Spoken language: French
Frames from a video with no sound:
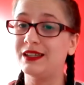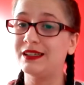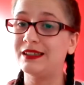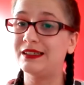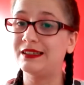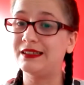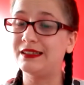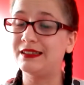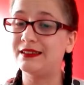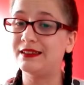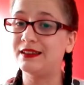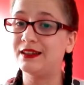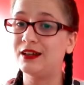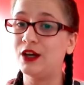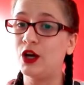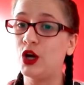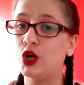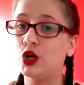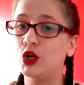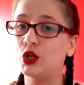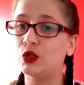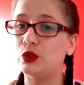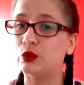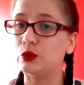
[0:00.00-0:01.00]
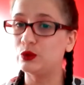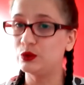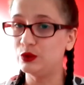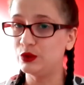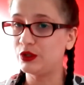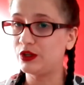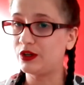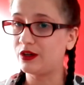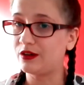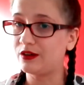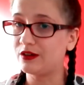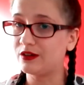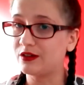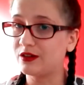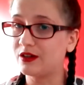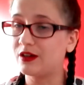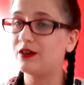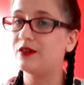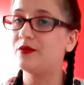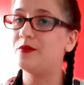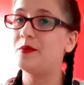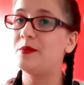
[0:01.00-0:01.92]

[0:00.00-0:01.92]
c'est un coup de cœur.